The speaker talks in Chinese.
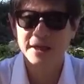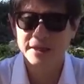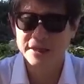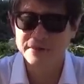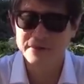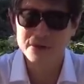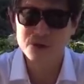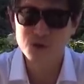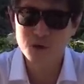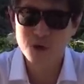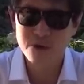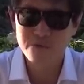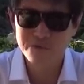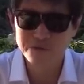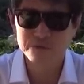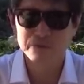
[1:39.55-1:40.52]
因为
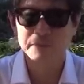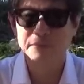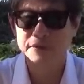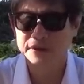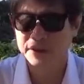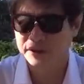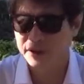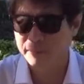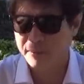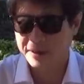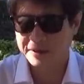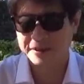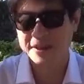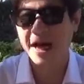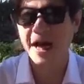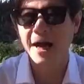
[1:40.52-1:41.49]
炫富遭到绑
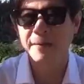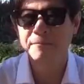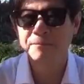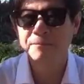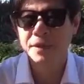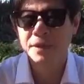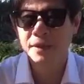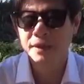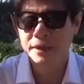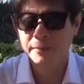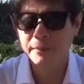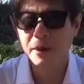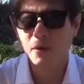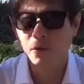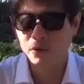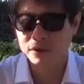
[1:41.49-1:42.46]
架，那
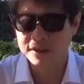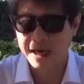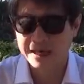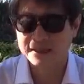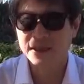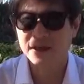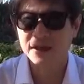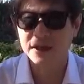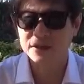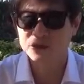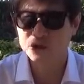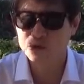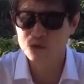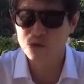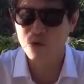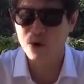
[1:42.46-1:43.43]
么我谈到了
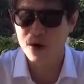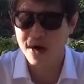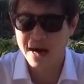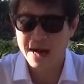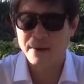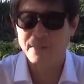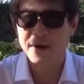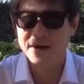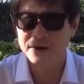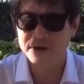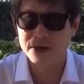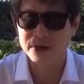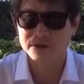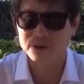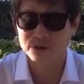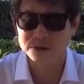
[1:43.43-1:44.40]
中国海外有
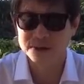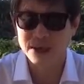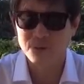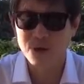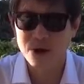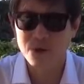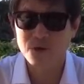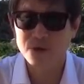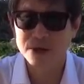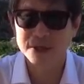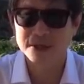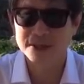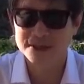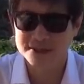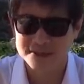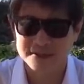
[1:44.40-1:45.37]
很多达官贵人
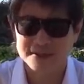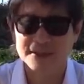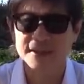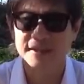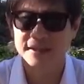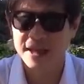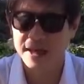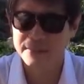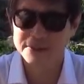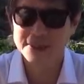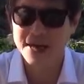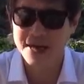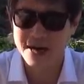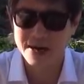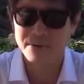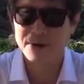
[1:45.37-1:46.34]
的子弟，他们在
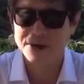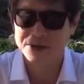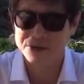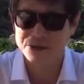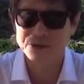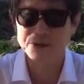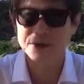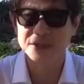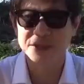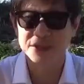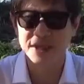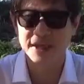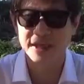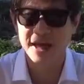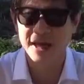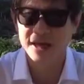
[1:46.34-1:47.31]
海外求学期
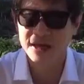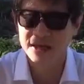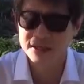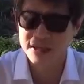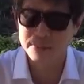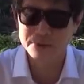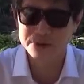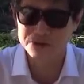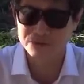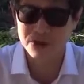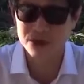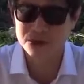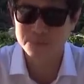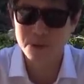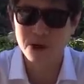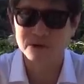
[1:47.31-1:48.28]
间呢，他们主要
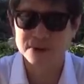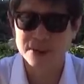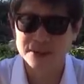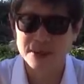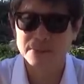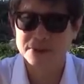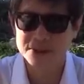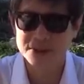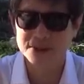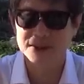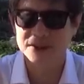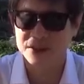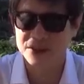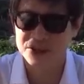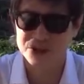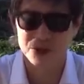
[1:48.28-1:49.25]
是泡在他们自己
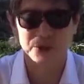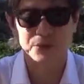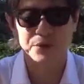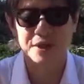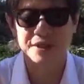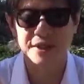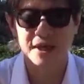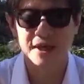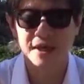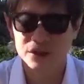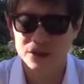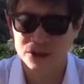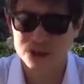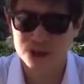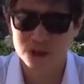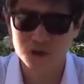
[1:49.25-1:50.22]
这个小圈子，
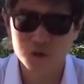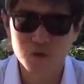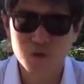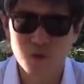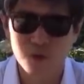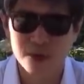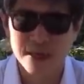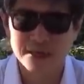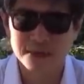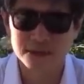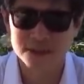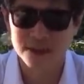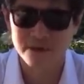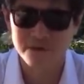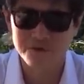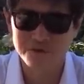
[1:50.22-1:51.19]
只是中国来的这
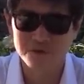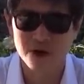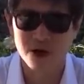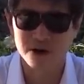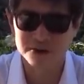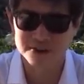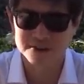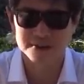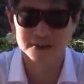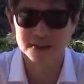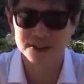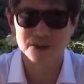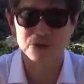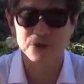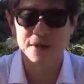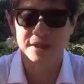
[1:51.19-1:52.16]
些富豪子弟
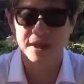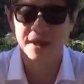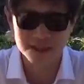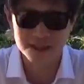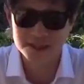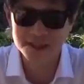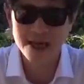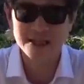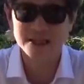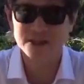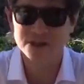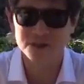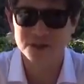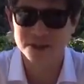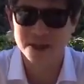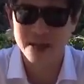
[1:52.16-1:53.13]
的圈子，晒的
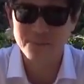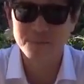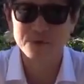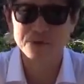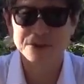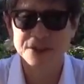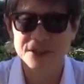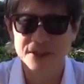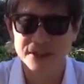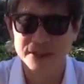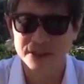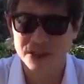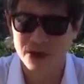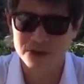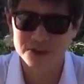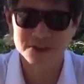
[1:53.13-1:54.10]
就是兰博基尼、
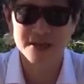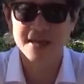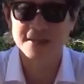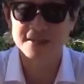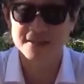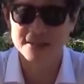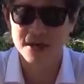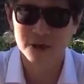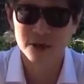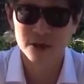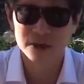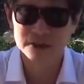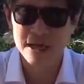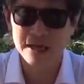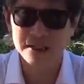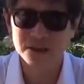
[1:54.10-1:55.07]
劳斯莱斯，
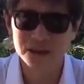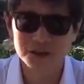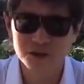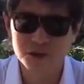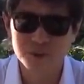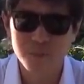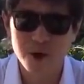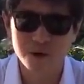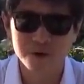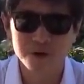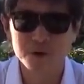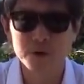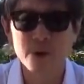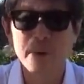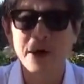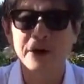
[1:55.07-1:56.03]
谈的就是泡妞
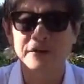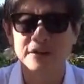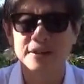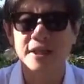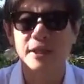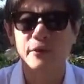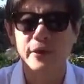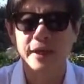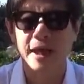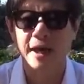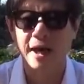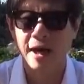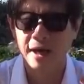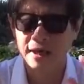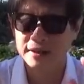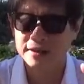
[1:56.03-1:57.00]
约炮的这一类的
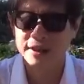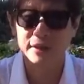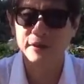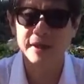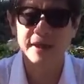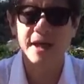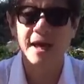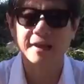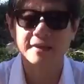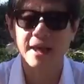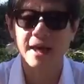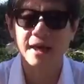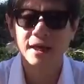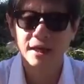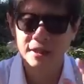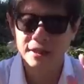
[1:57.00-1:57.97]
人，这一类的孩子。
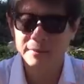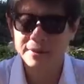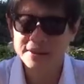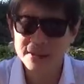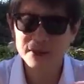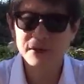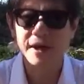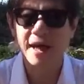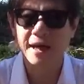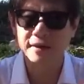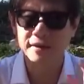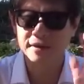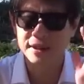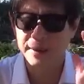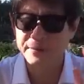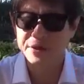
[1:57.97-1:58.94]
那么这类孩
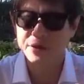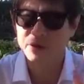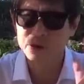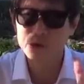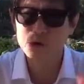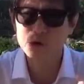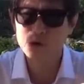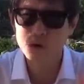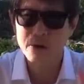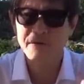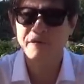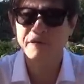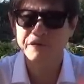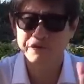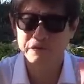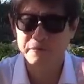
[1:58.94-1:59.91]
子，他们由于
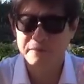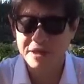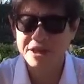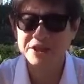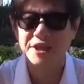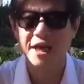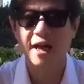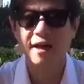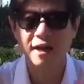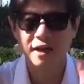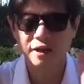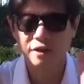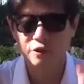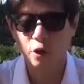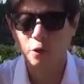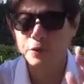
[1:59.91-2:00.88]
炫富明显，
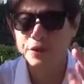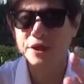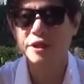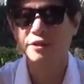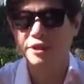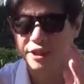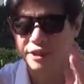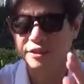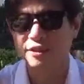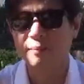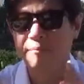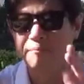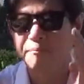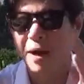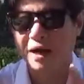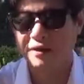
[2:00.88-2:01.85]
容易形成
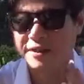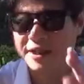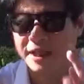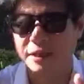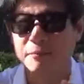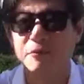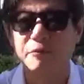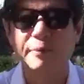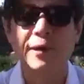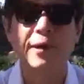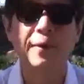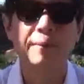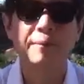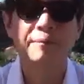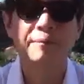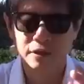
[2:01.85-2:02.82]
绑架的目标。
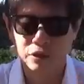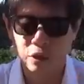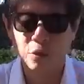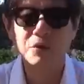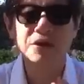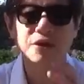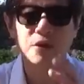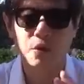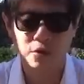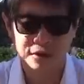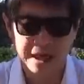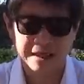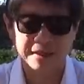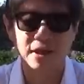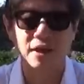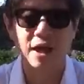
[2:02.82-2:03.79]
同时，我
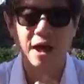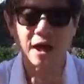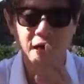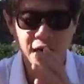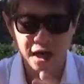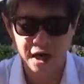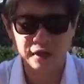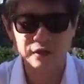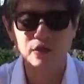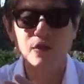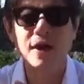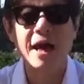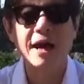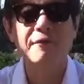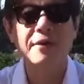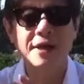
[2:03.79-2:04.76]
谈到了很多
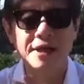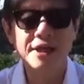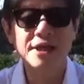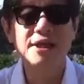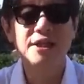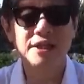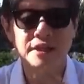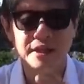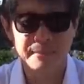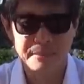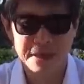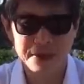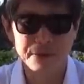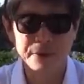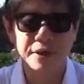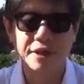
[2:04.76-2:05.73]
海外异议的
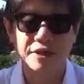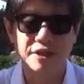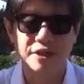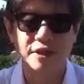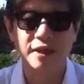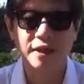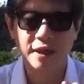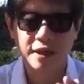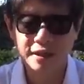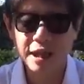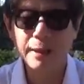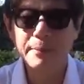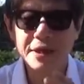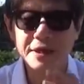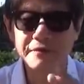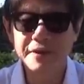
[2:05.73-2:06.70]
民营人士。他
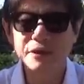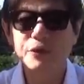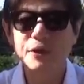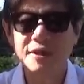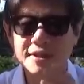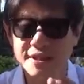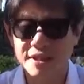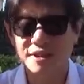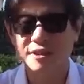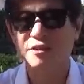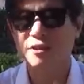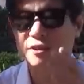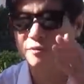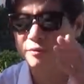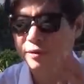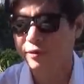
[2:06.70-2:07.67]
们因为对自己
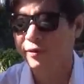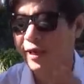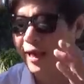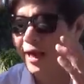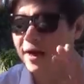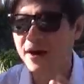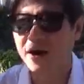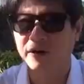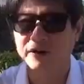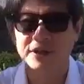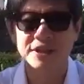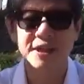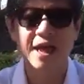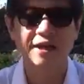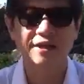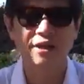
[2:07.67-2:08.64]
子女有良好的
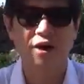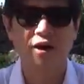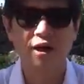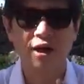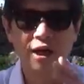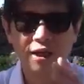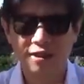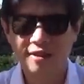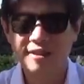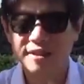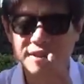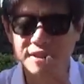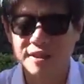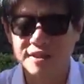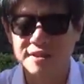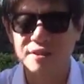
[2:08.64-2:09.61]
家教，自
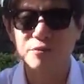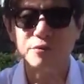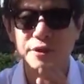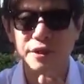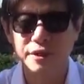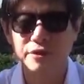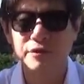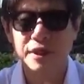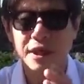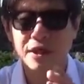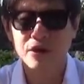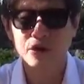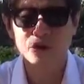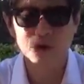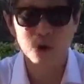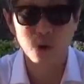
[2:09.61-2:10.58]
己的子女又能
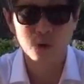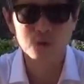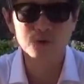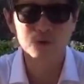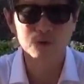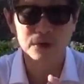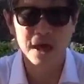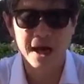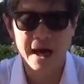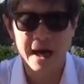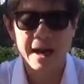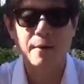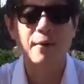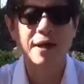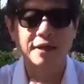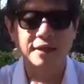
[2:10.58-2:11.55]
够融入到
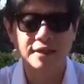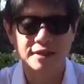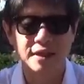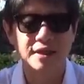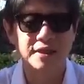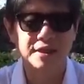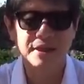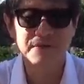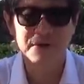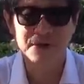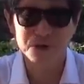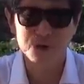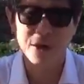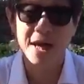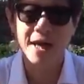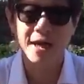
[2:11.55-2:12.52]
海外的这个英文
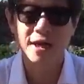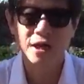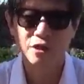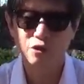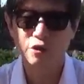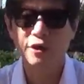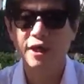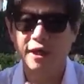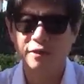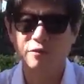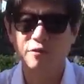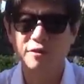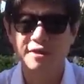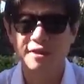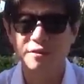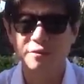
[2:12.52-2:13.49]
圈，所以很
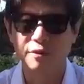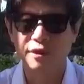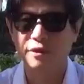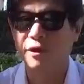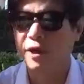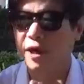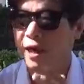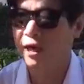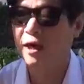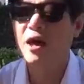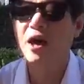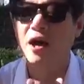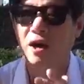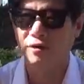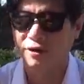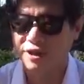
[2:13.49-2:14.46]
多子女有很
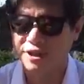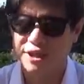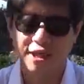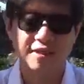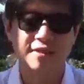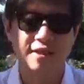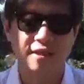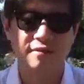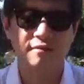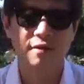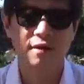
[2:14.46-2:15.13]
好的前程。